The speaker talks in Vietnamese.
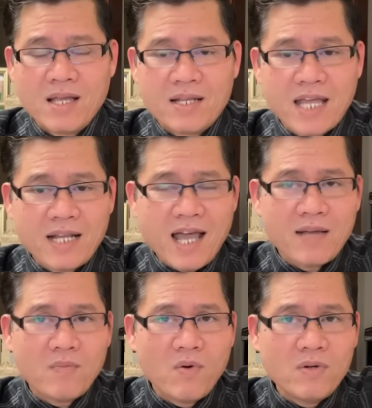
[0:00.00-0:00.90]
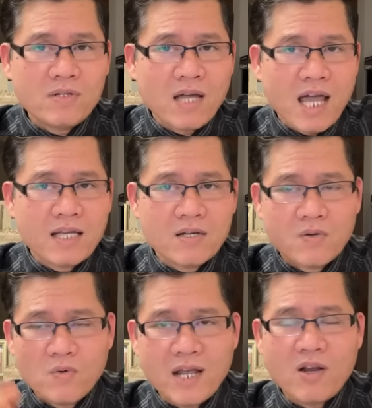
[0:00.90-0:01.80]
nên đó anh muốn anh
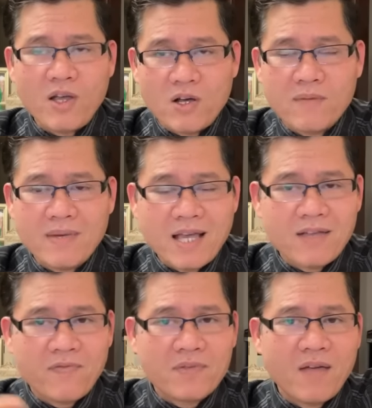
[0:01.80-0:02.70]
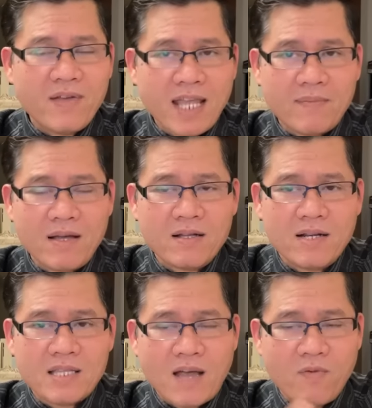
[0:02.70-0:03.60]
cũng đã nói rồi bây giờ tới phiên em đó
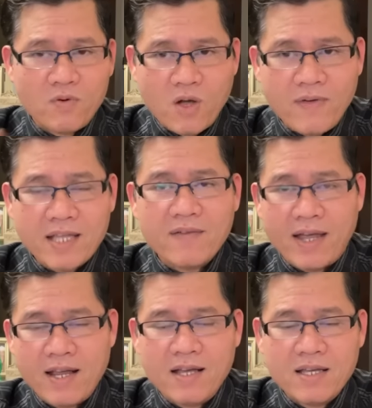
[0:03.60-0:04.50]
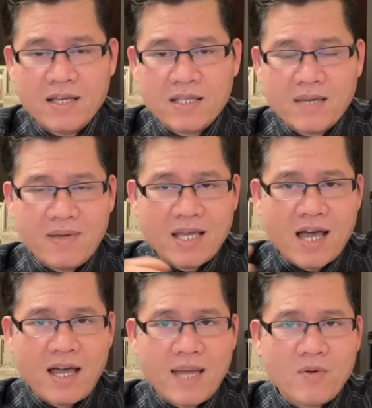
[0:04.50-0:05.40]
là thảo vũ nói với anh như vậy đó thì bây
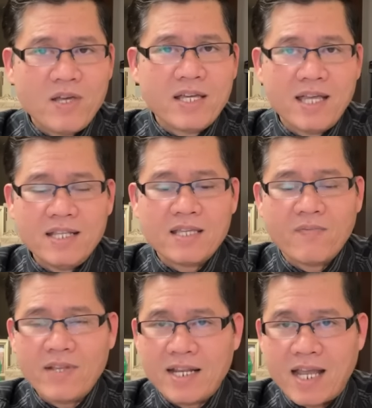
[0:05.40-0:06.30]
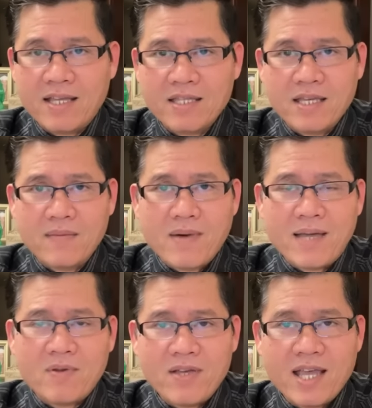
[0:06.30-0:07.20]
giờ em có ý kiến gì trong vấn đề này thì mời
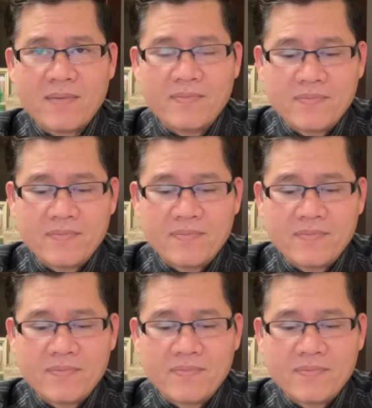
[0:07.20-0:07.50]
em nói nha